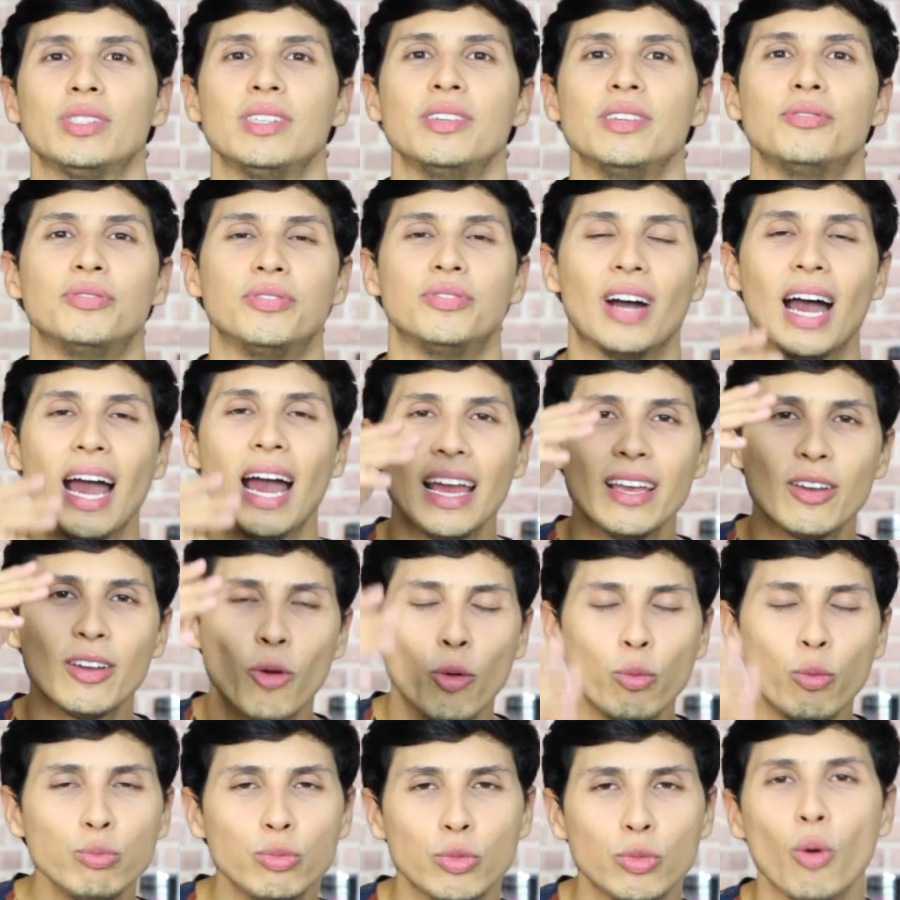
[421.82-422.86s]
Você vai
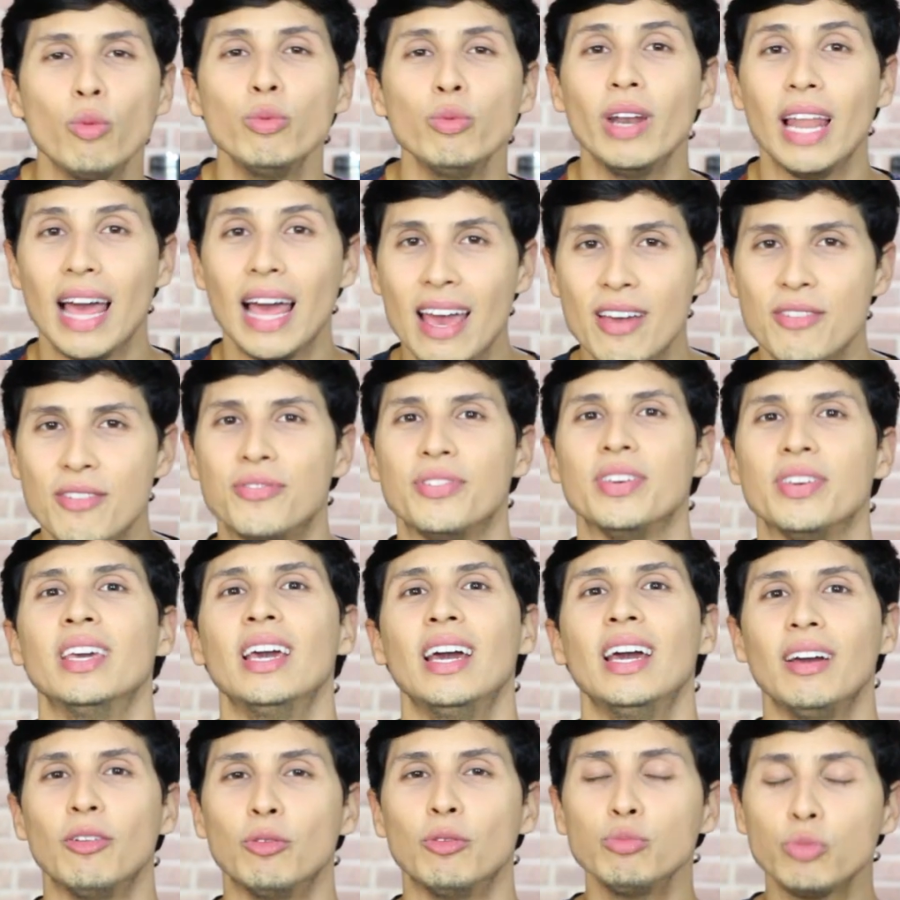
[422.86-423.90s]
com um tom leve,
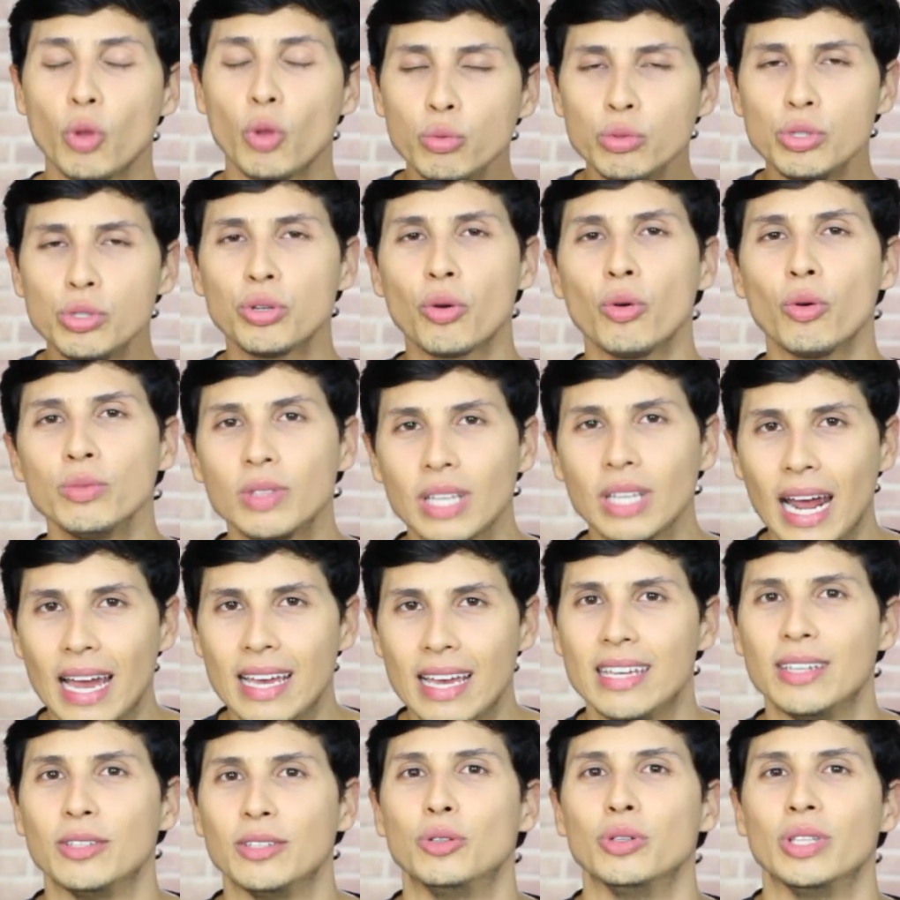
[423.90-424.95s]
um tom
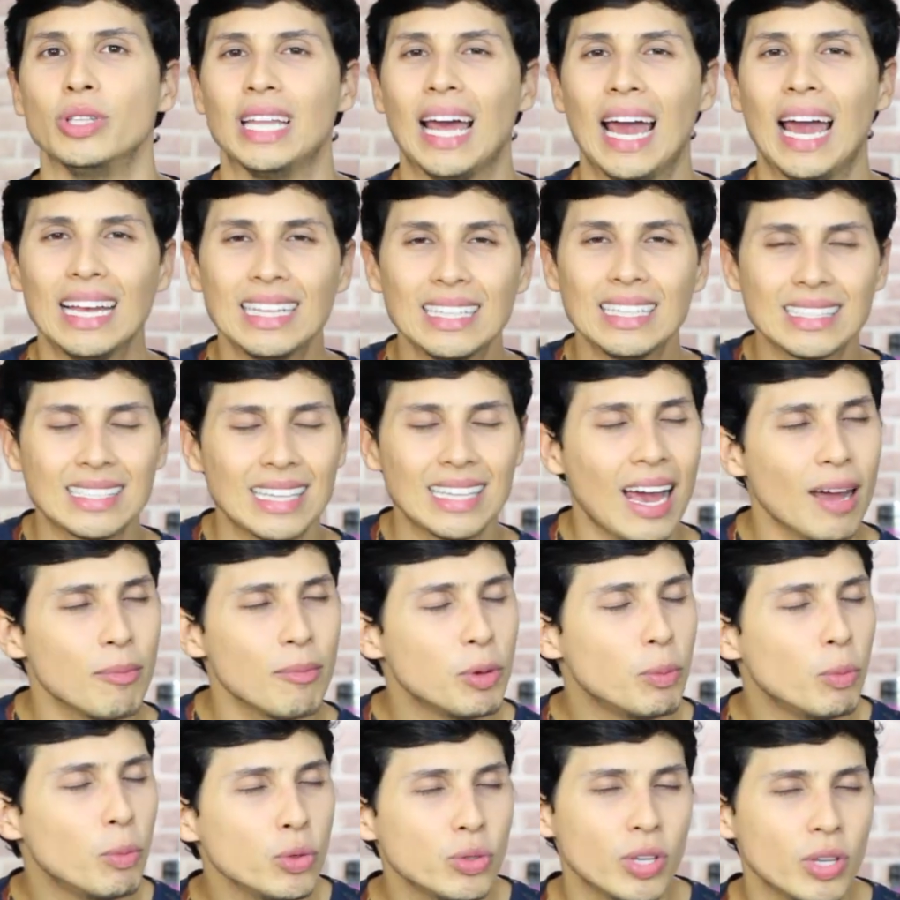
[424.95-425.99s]
descontraído, nada,
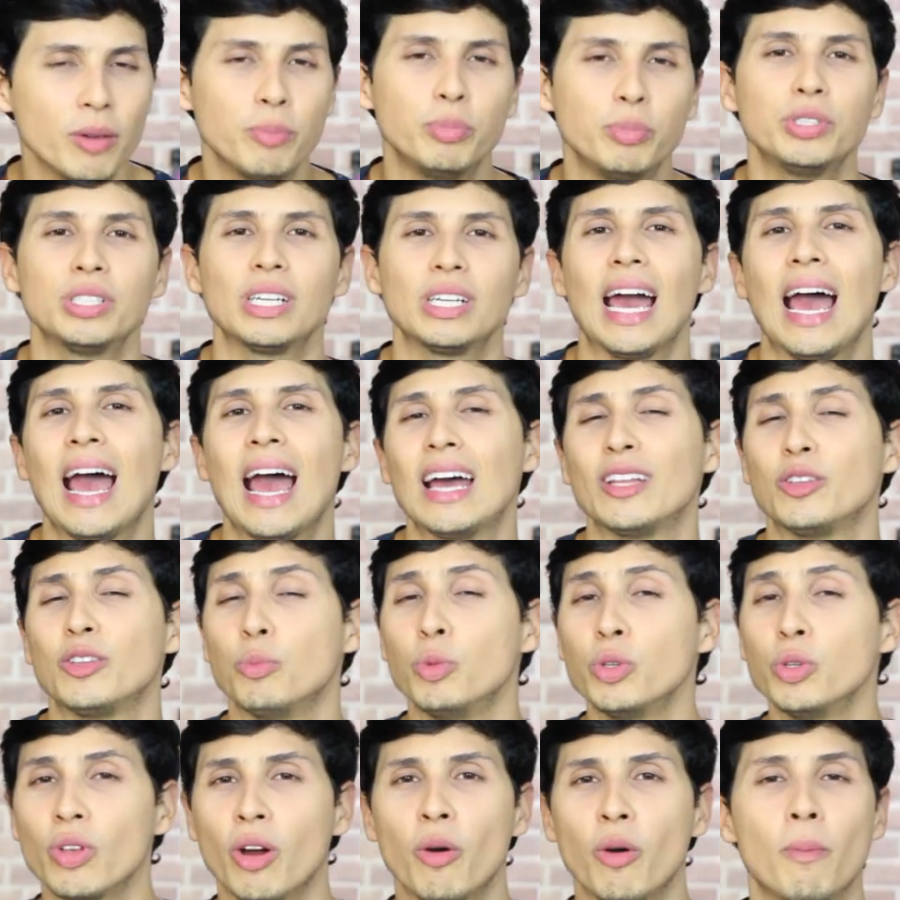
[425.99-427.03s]
sabe, muito rebuscado,
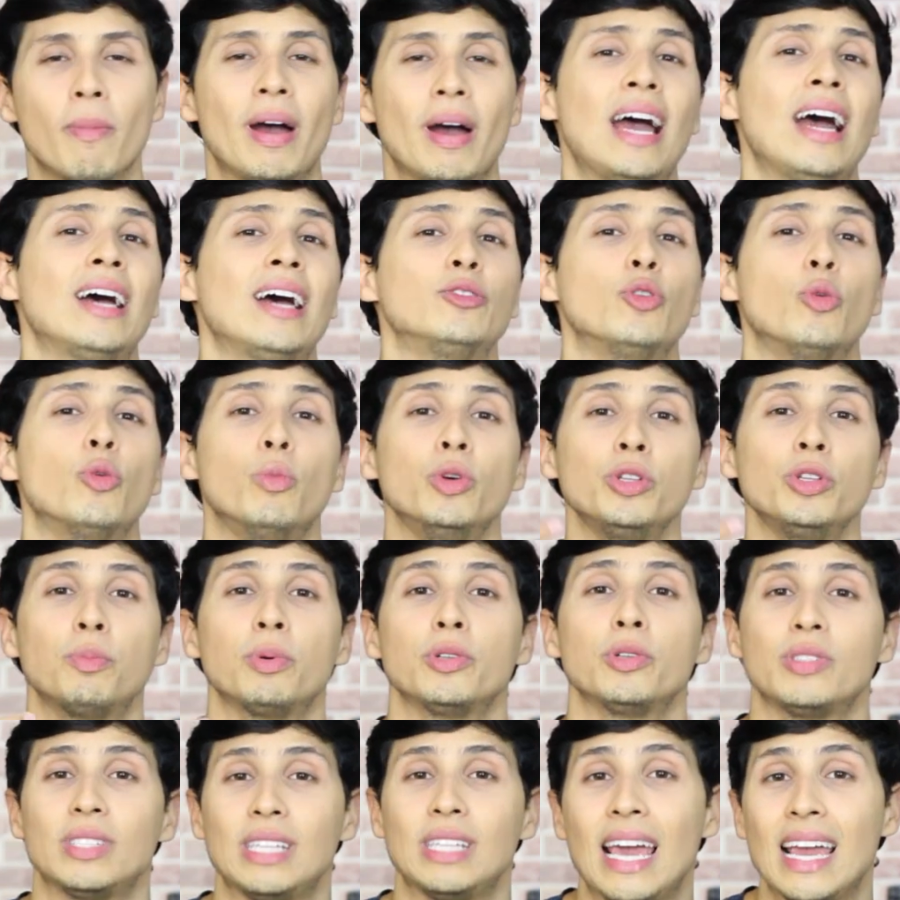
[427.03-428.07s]
muito arrumado, muito
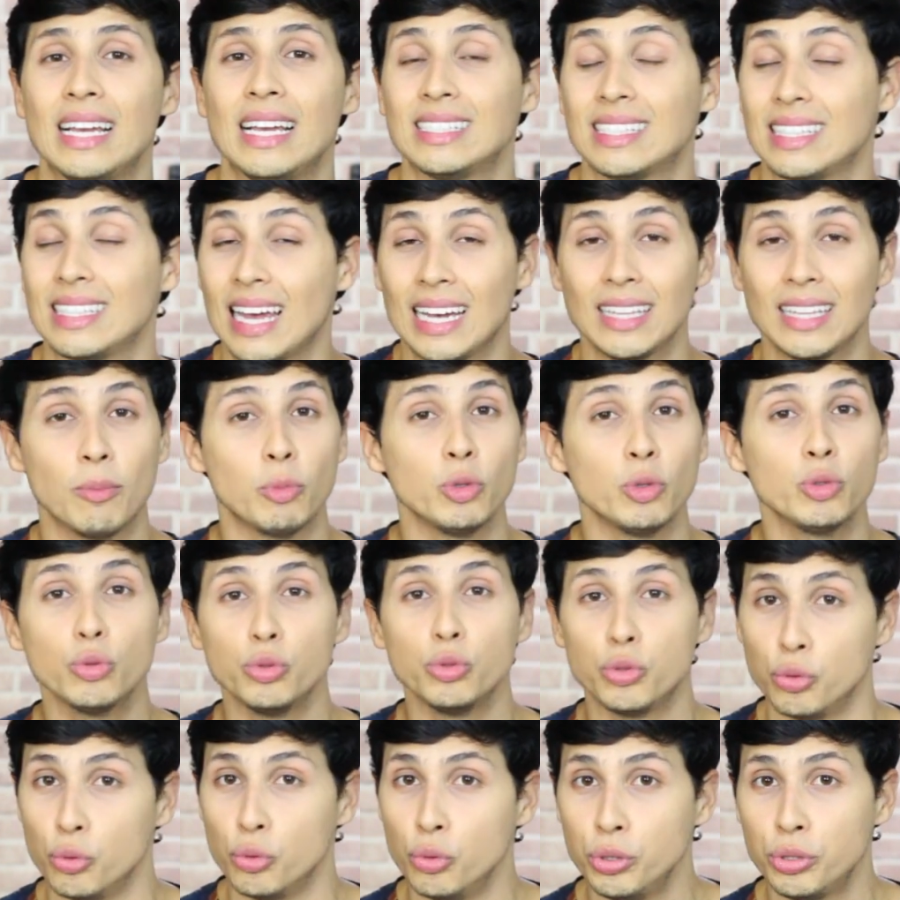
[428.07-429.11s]
pro sexo, nada muito
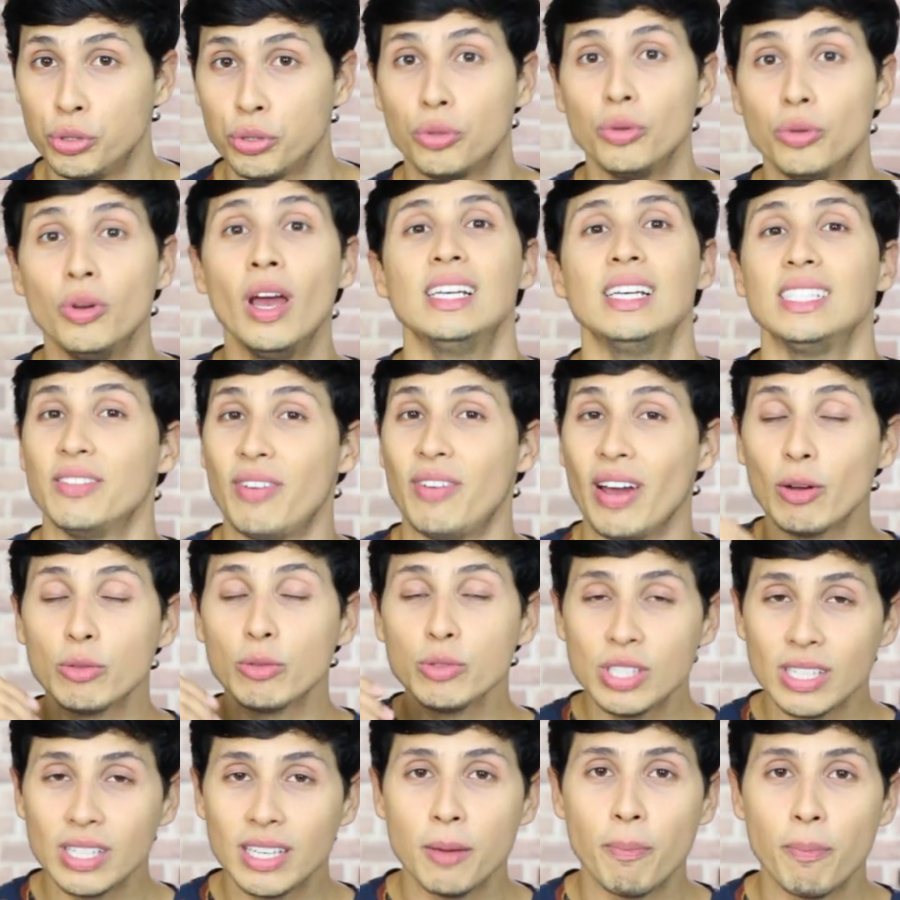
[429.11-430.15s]
justo. Você vai
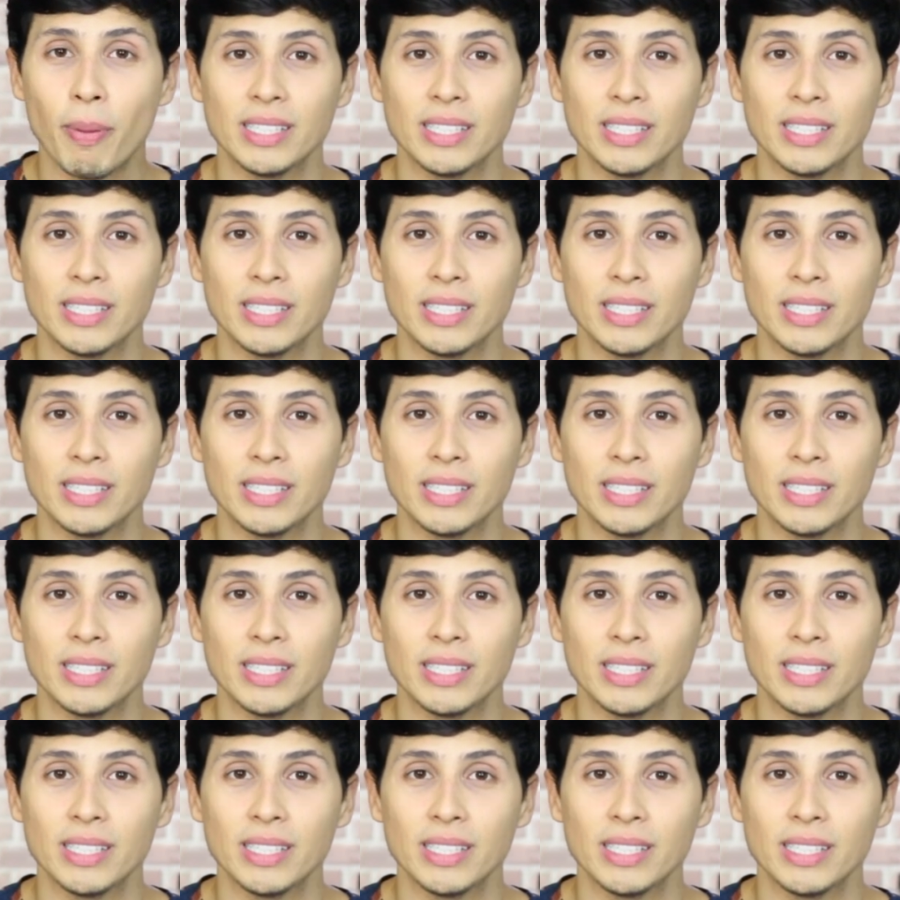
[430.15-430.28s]
conseguir